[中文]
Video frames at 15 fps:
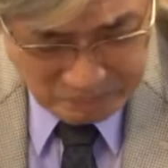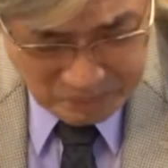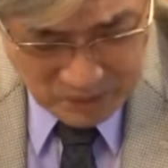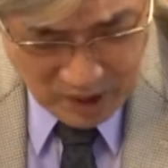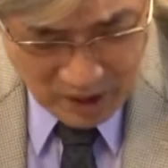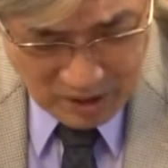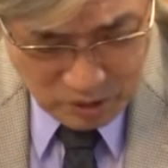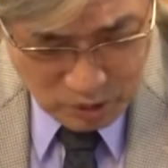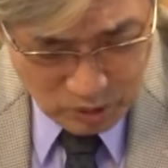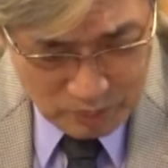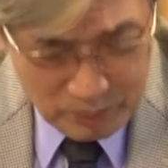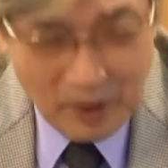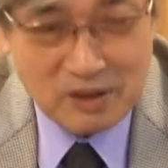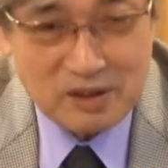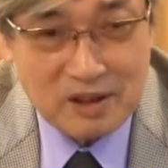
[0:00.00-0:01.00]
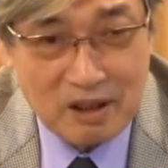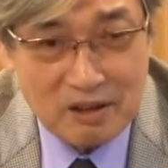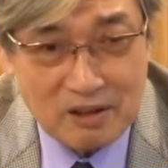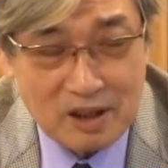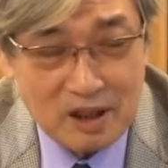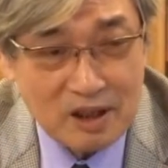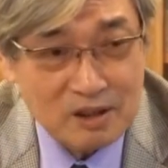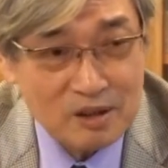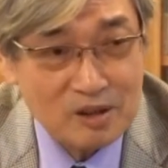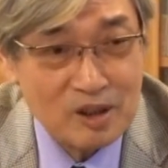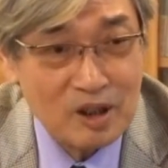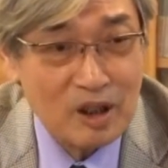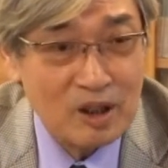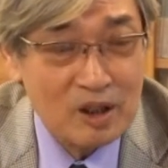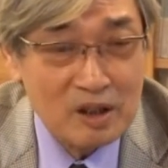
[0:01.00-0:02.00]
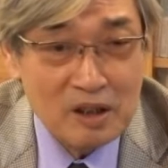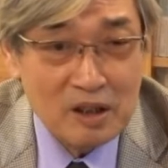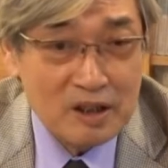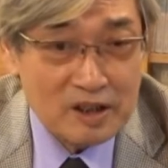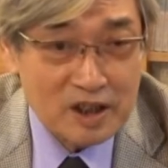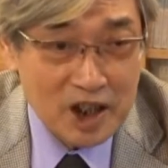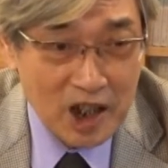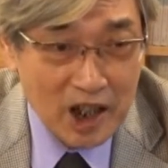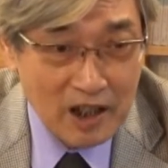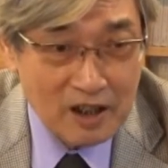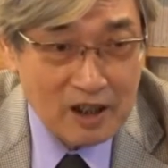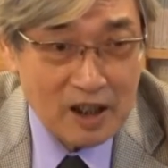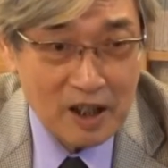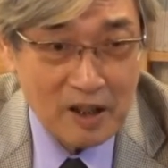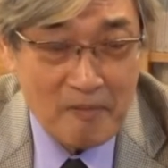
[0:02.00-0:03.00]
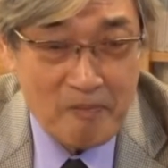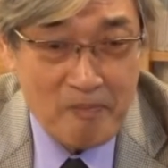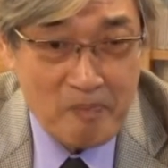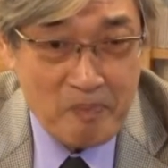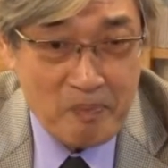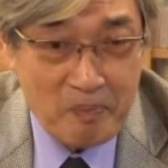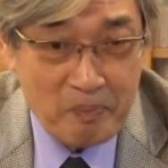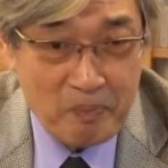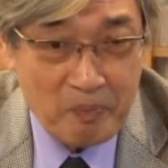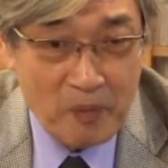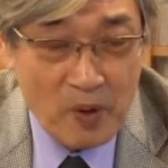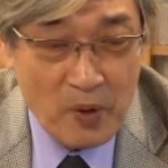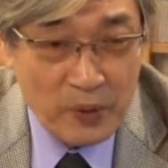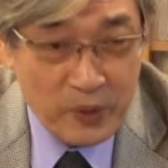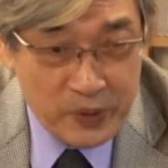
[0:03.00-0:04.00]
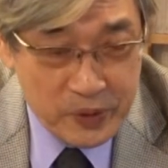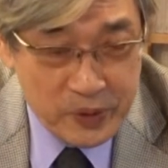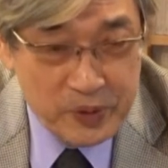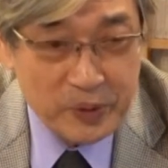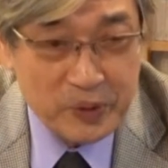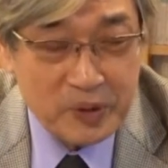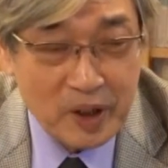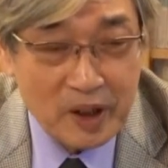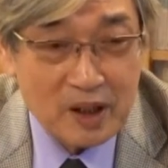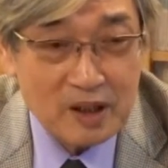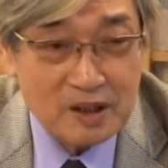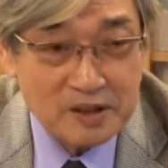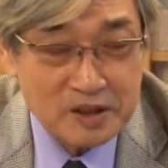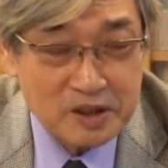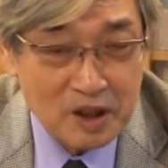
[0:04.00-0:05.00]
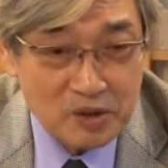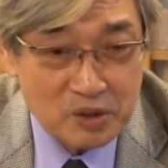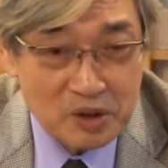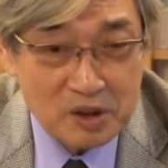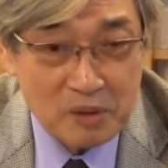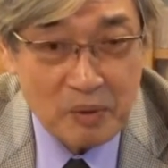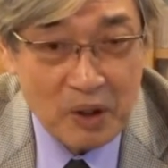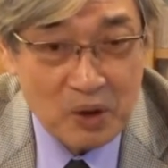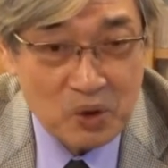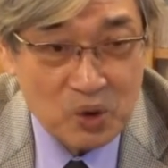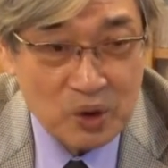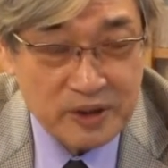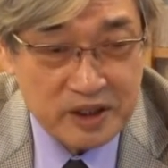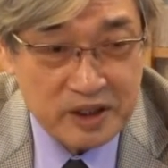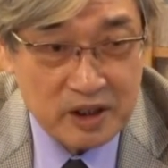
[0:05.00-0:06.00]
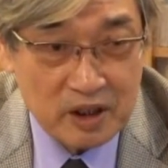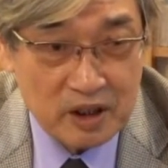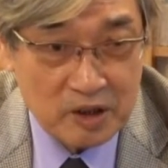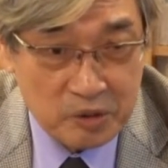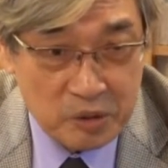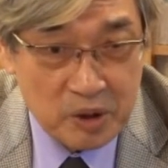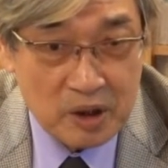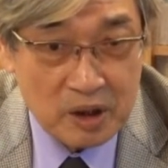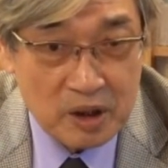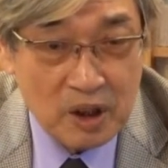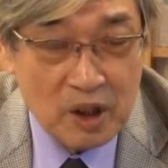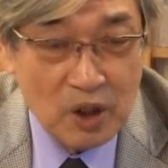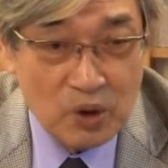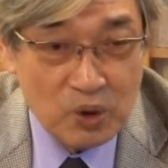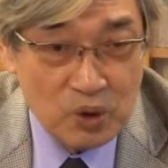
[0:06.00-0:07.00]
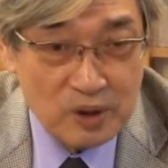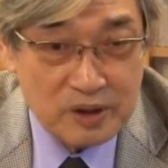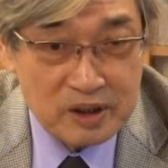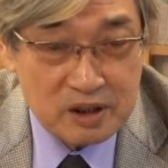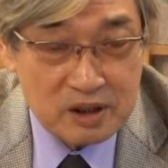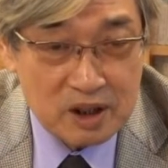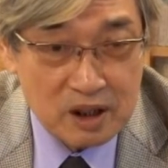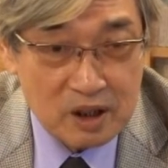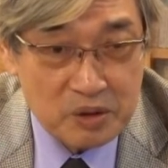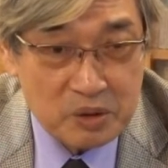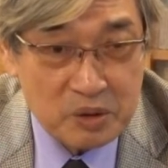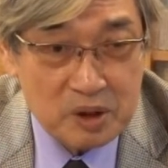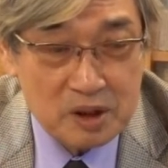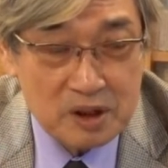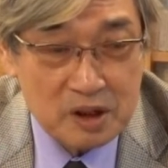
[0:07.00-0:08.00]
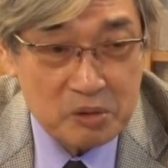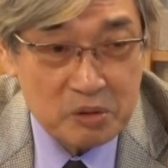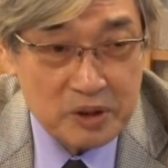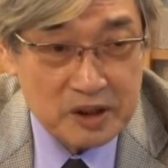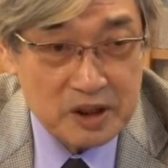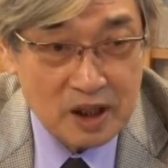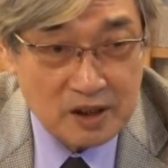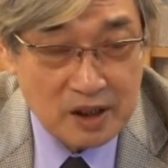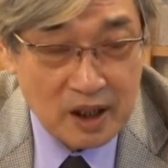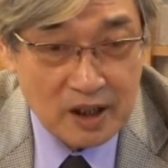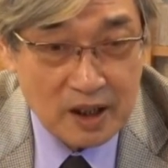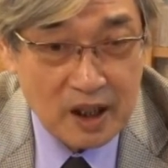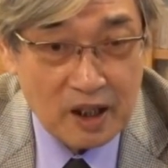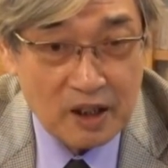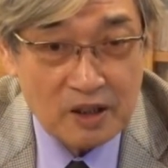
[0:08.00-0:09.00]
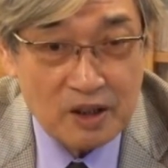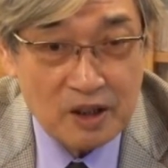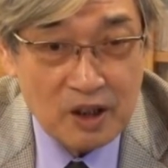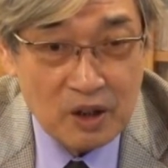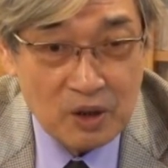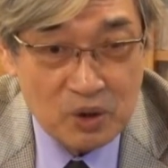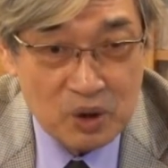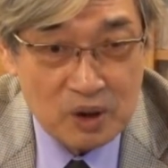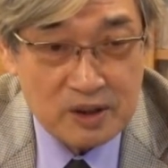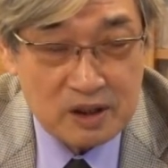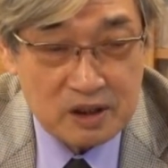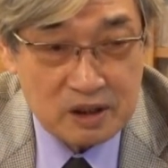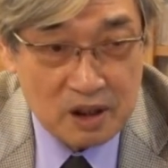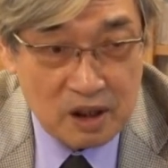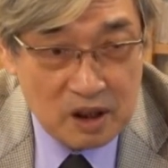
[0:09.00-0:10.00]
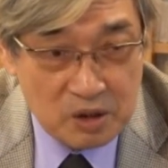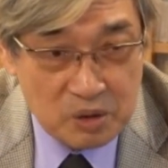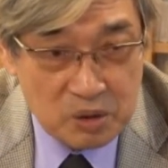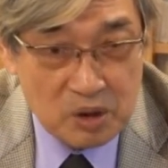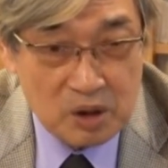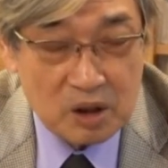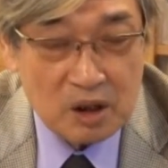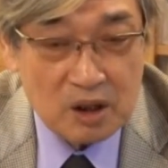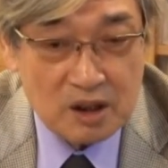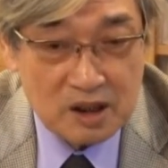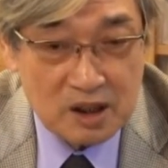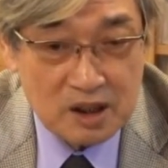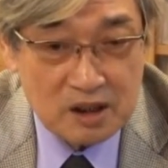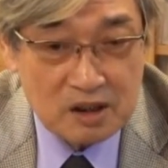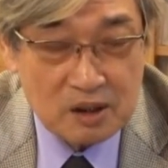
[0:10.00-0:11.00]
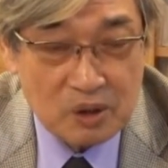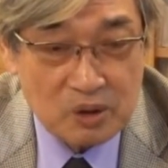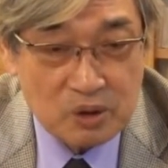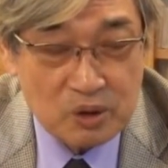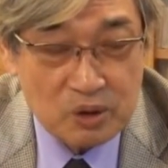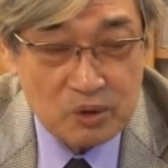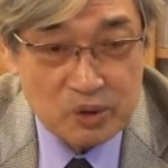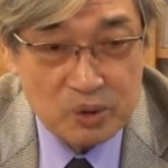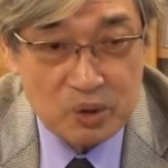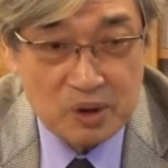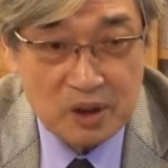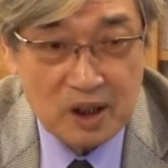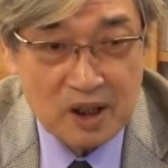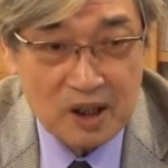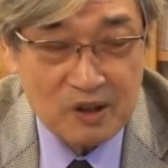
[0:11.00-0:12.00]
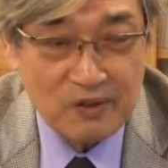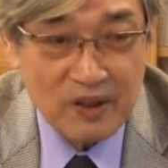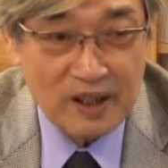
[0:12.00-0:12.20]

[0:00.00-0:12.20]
他所碰到的就是千年一遇的叫做什么闰十二月。闰十二月，各位想想看，闰十二月，依照中国的历法